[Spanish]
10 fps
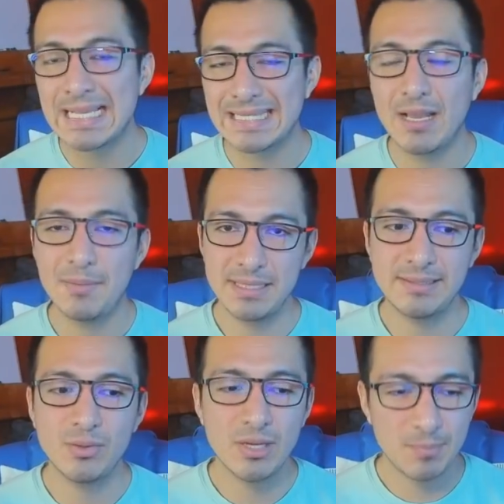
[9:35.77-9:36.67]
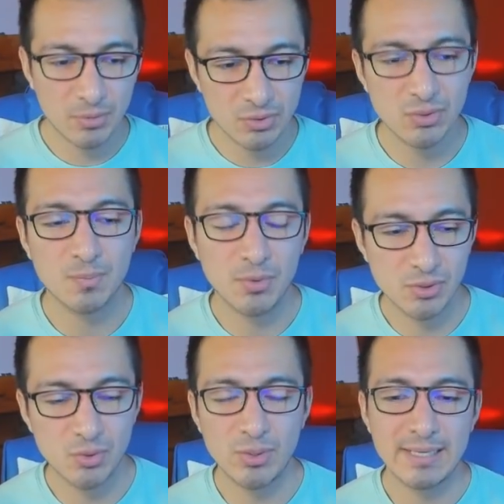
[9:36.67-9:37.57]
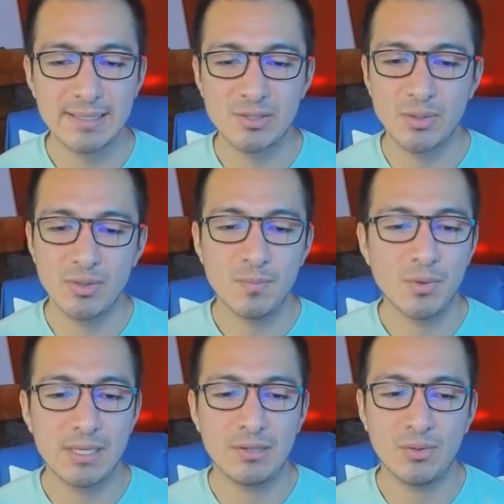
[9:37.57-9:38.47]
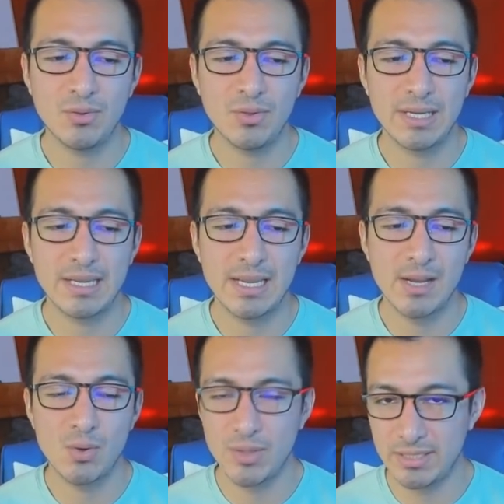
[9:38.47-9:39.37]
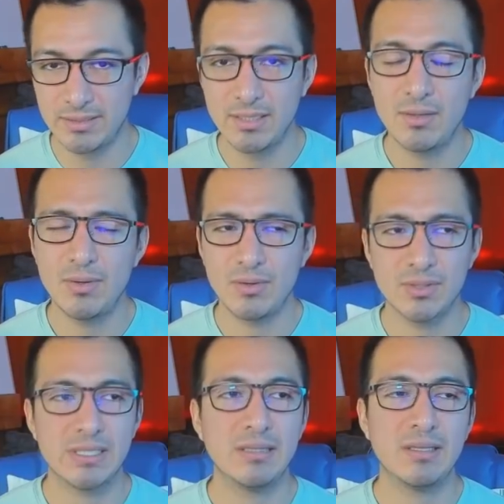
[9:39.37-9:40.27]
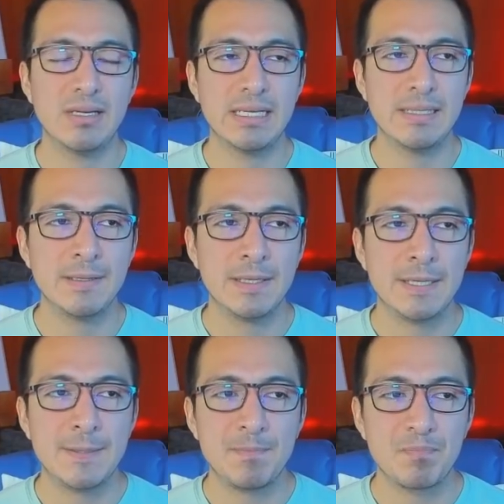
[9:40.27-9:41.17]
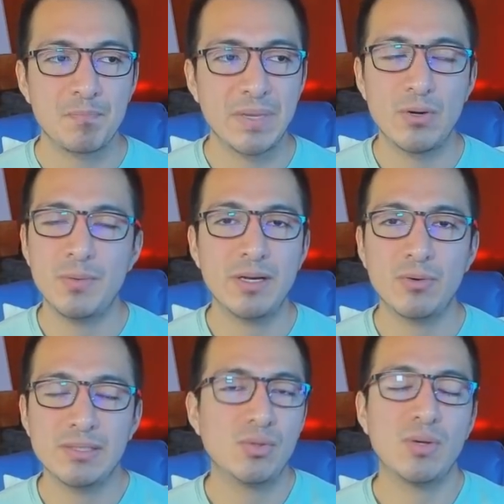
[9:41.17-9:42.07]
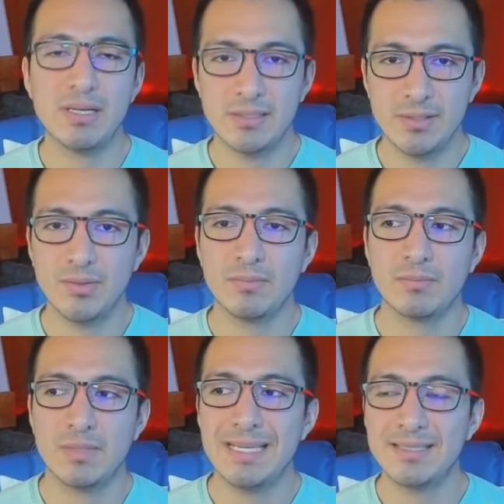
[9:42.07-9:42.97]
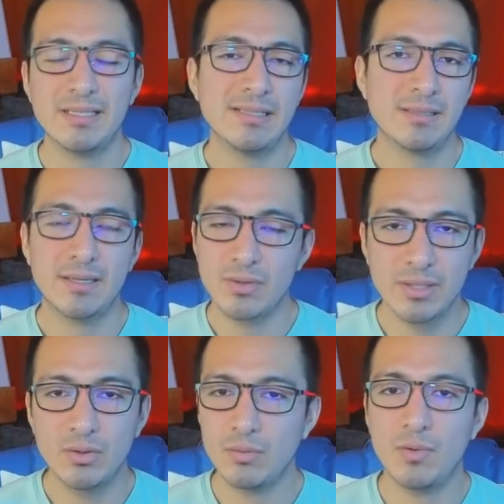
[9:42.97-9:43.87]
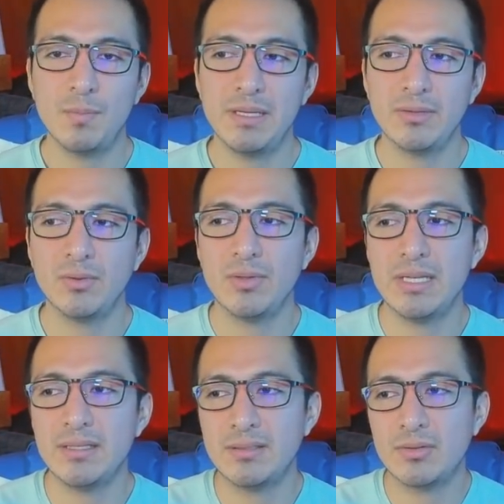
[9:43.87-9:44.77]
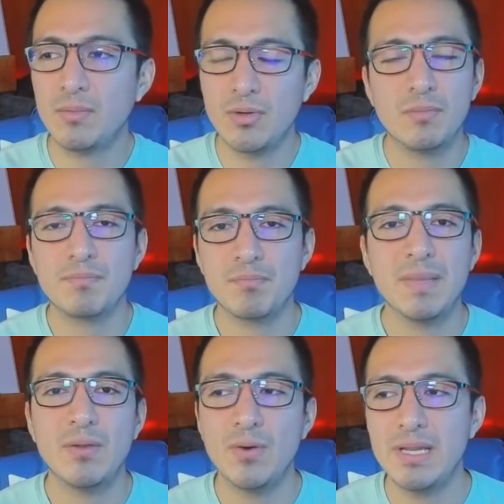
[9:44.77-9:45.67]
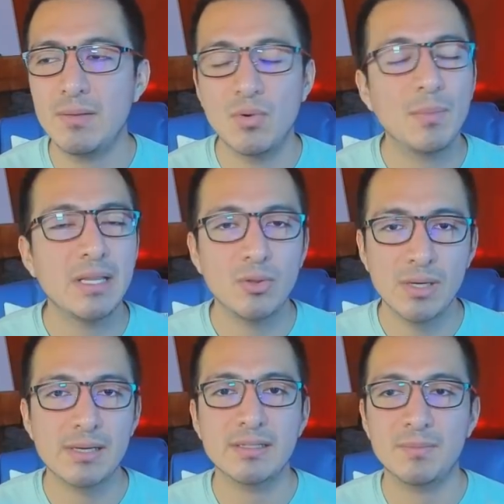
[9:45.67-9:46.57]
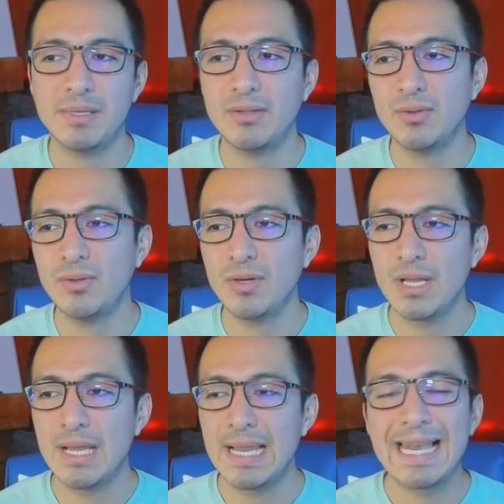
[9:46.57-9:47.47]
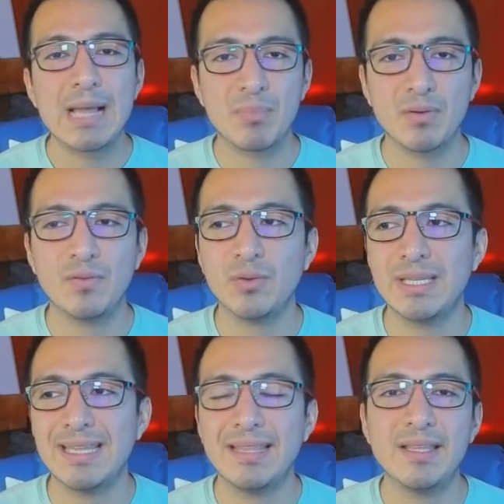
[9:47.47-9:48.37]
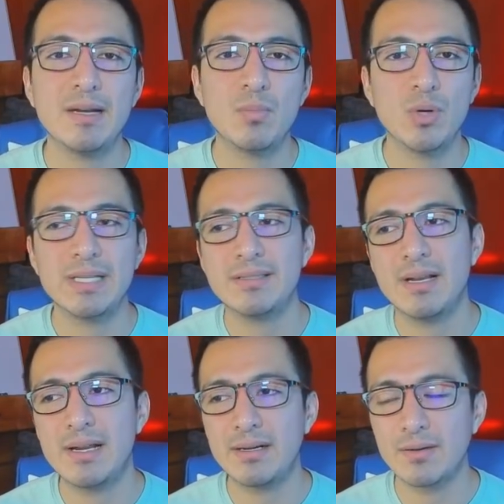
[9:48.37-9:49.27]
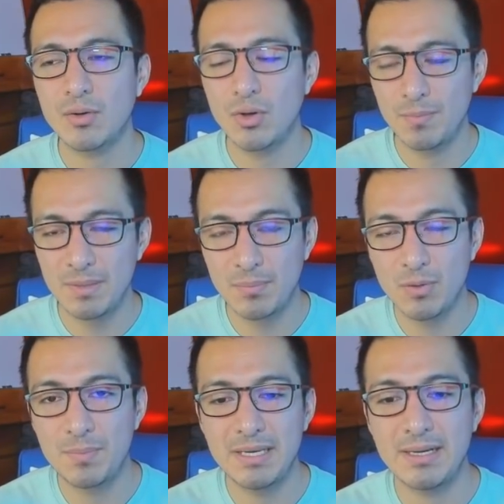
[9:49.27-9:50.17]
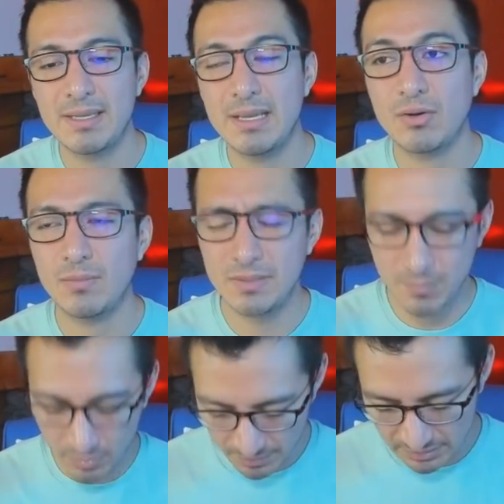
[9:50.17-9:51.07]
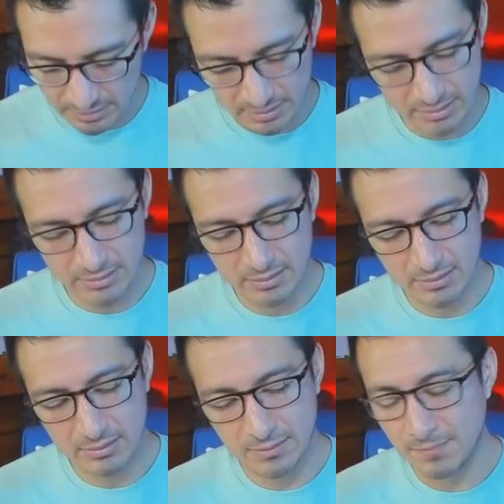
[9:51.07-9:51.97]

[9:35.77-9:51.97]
Tal vez sea una postura que suene un poquito egoísta o egocéntrica pero Virgo, es tu creación y estás creo que en tu momento y es como me doy el momento, el respeto, la profundidad de armonizar con mi propia energía, con mis propias creencias.